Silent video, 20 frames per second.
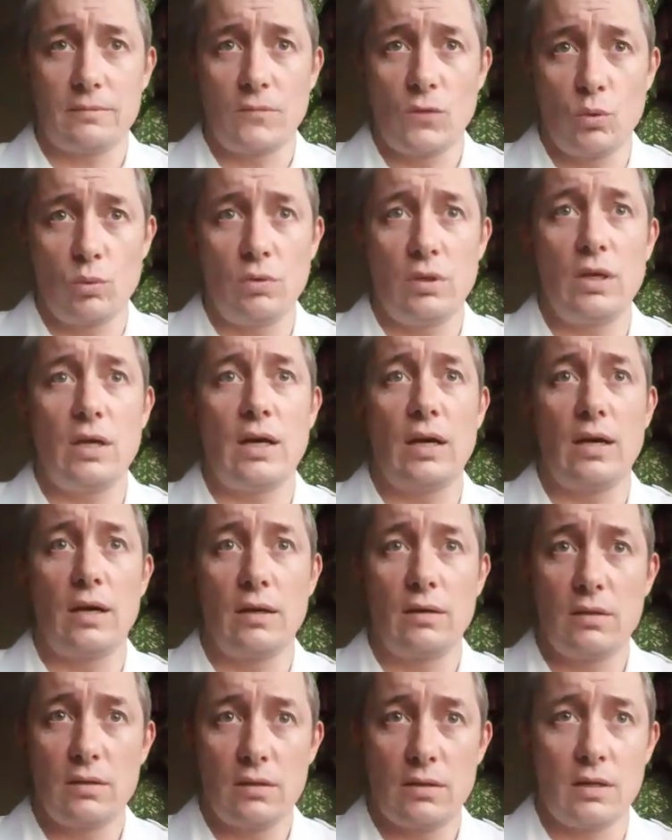Ну,
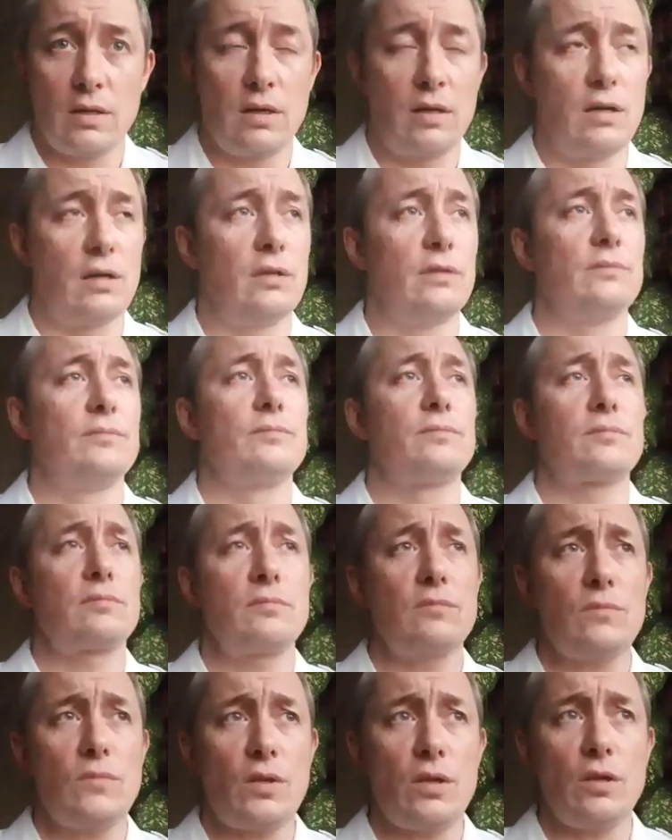для э,
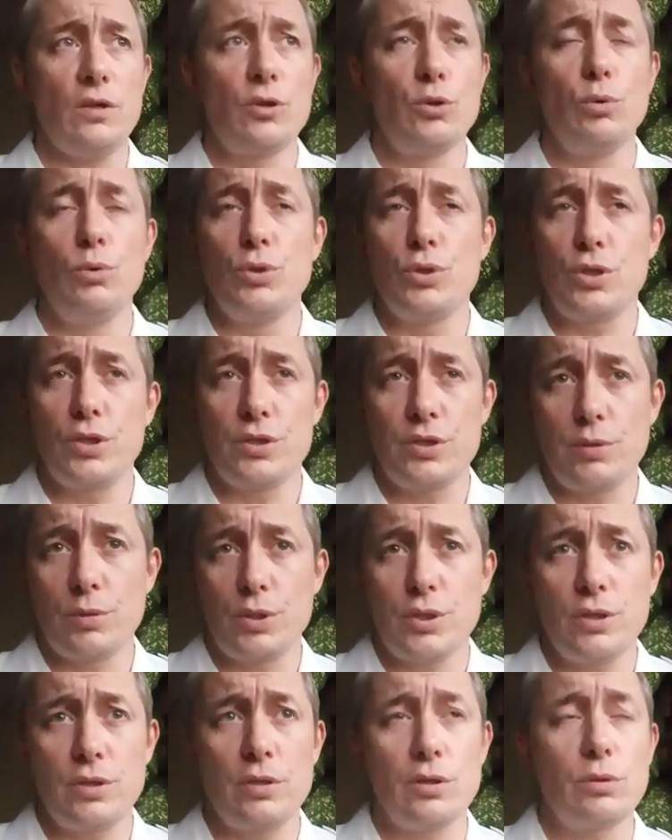юношей
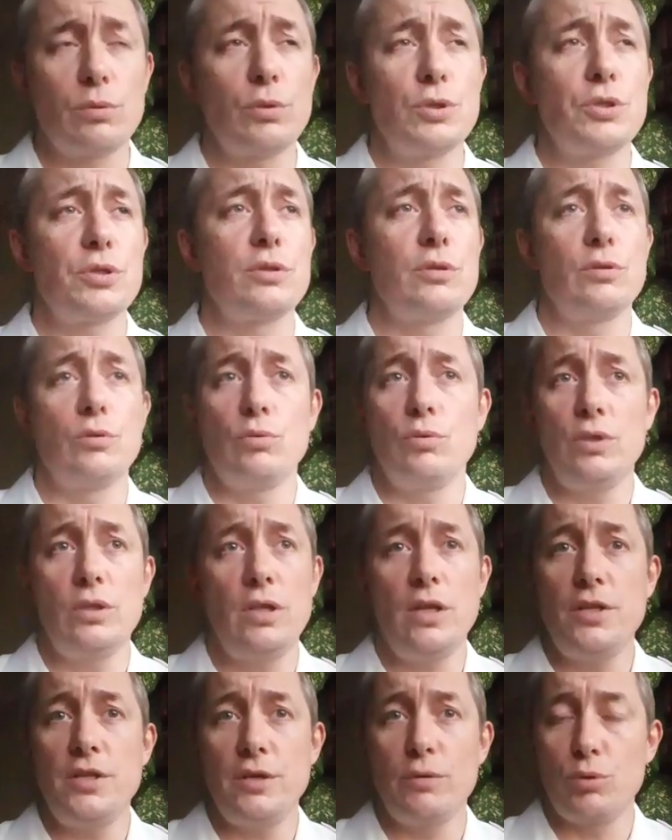совершенно точно, но и
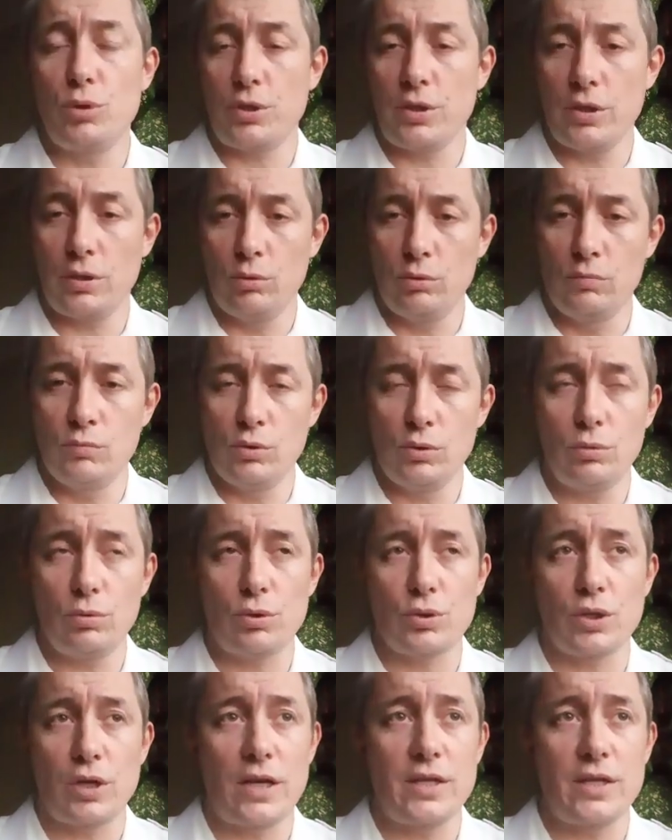для девушки, я думаю, тоже.